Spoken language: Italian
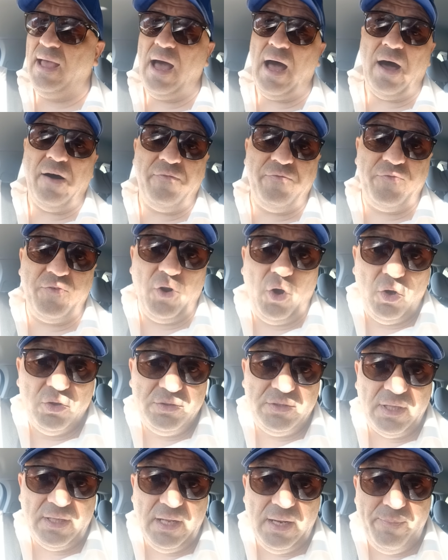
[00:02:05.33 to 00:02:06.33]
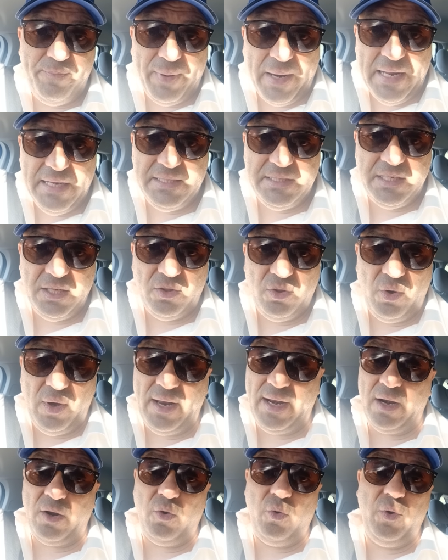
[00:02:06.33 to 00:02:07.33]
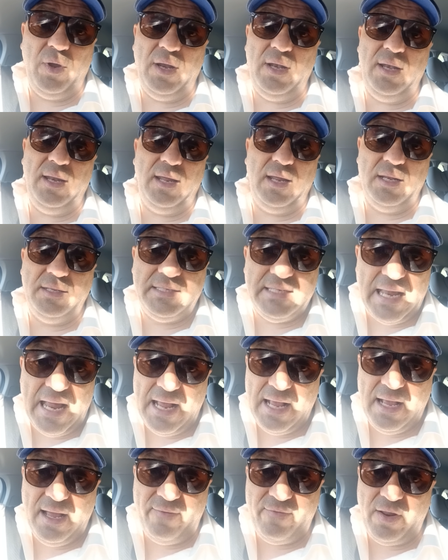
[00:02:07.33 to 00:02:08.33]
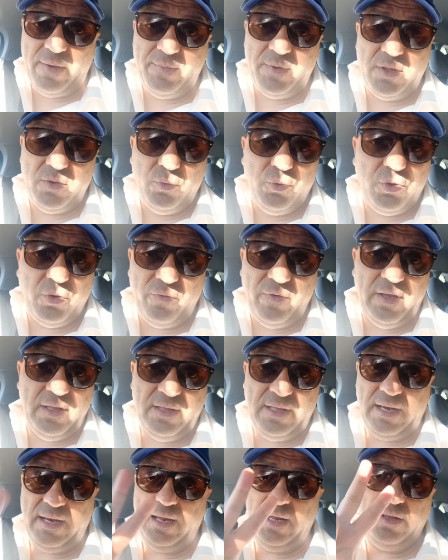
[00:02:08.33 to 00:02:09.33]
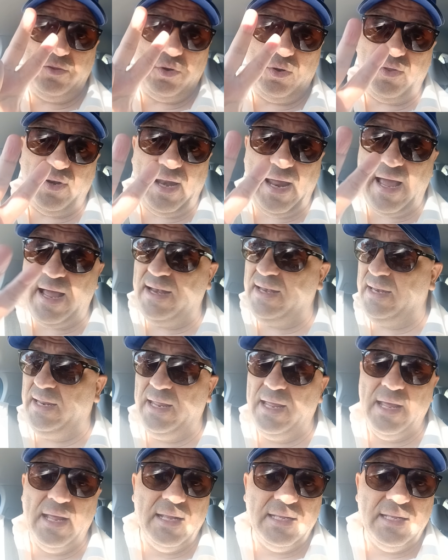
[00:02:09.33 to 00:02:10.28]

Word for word: a fronte del prestito erano quelli che Zang avrebbe dovuto vendere entro i tre anni.